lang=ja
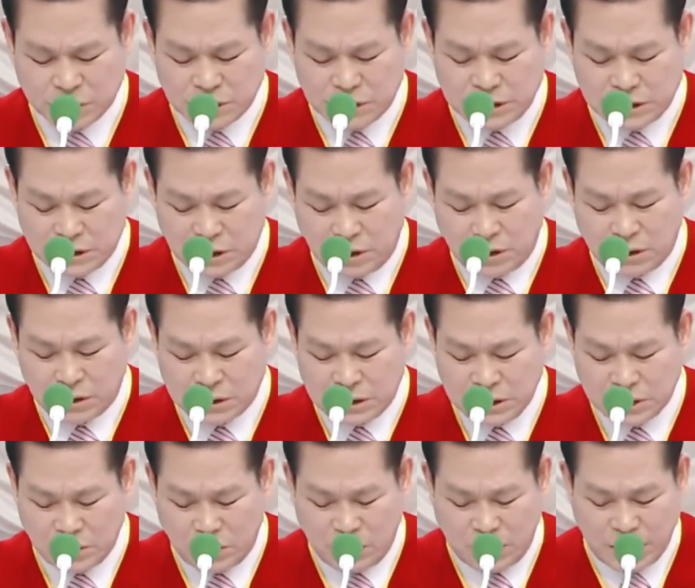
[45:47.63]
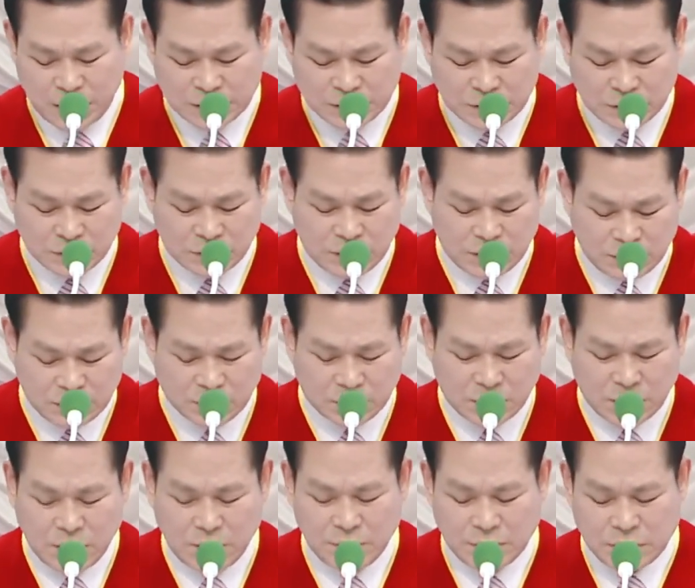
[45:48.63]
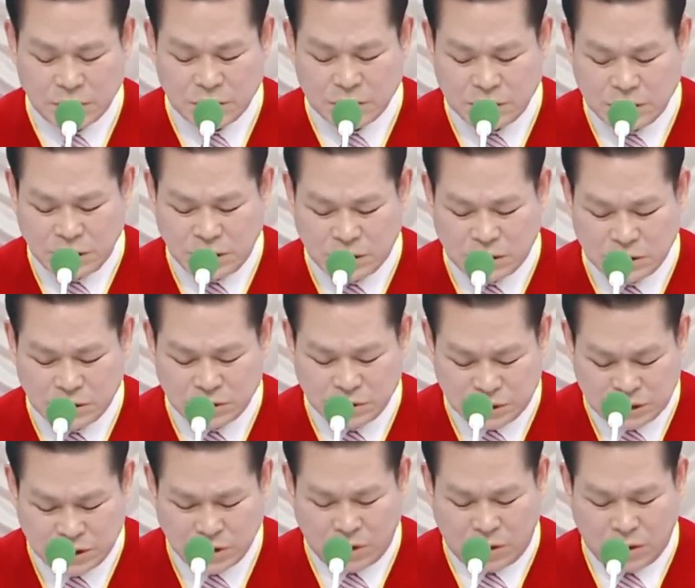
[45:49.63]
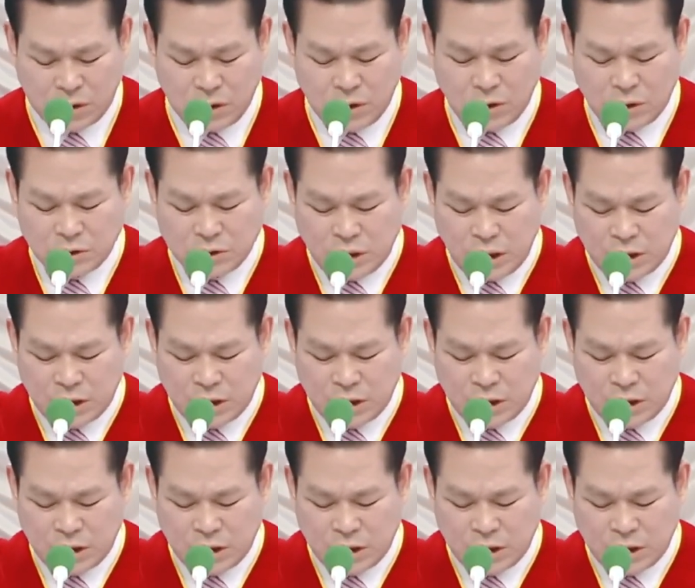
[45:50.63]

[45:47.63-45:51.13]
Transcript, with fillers: 父なる神様、主を呼び求めて祈れるように、